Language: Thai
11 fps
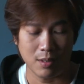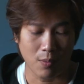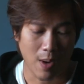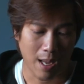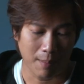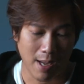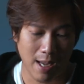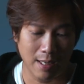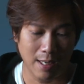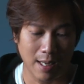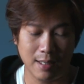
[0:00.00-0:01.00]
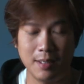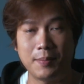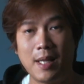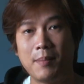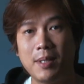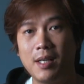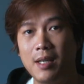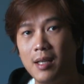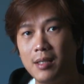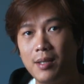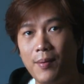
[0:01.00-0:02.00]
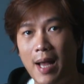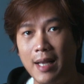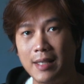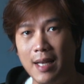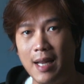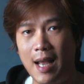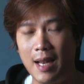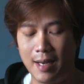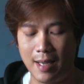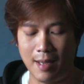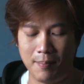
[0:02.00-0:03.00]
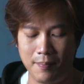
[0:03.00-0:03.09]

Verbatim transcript: สว่างมากเลยนะ สิบสามเปอร์เซ็นต์ นี่ก็สว่างใช้ได้แล้วนะครับ